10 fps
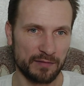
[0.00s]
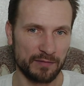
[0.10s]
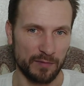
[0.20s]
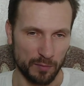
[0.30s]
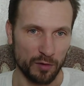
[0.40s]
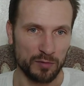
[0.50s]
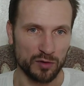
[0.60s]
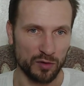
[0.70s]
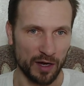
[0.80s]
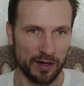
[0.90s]
Мы помним,
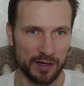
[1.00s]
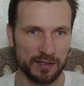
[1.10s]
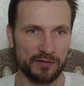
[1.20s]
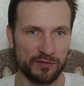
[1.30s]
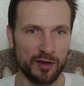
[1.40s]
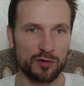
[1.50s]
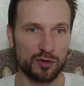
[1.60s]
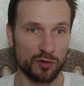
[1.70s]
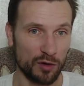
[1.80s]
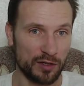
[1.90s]
что как раз веру
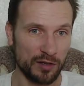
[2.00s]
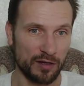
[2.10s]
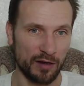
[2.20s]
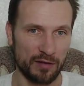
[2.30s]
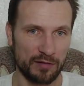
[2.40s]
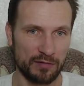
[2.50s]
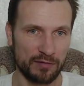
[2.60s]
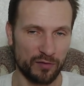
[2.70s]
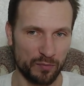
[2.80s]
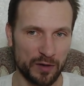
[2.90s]
сотника
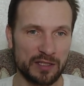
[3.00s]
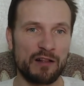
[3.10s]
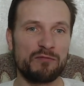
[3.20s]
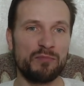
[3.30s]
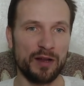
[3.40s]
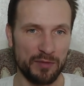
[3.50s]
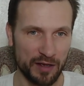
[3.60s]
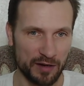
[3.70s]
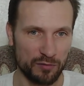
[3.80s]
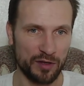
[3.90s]
он поставил в
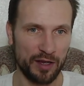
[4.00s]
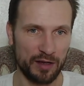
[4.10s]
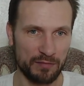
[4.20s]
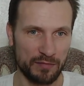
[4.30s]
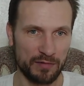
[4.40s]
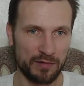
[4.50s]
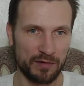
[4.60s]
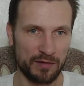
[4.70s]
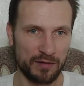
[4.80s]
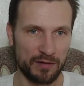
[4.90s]
пример иудеям.
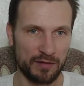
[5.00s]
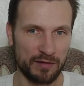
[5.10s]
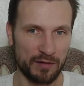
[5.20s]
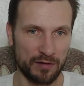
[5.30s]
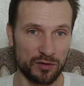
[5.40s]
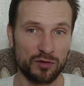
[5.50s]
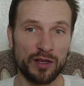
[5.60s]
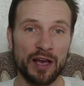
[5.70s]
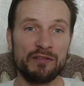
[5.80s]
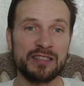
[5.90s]
что
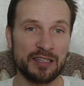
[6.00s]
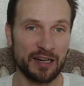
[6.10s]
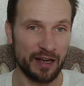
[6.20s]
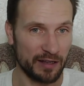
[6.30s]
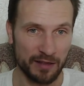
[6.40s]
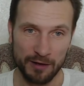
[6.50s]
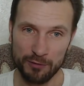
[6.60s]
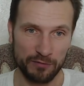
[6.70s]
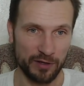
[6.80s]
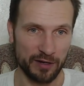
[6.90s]
я в Израиле
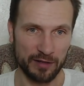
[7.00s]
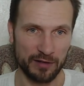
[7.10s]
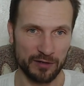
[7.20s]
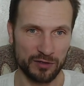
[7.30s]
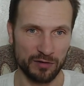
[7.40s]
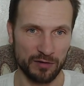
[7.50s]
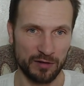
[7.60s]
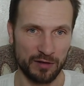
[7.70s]
такой веры не нашел.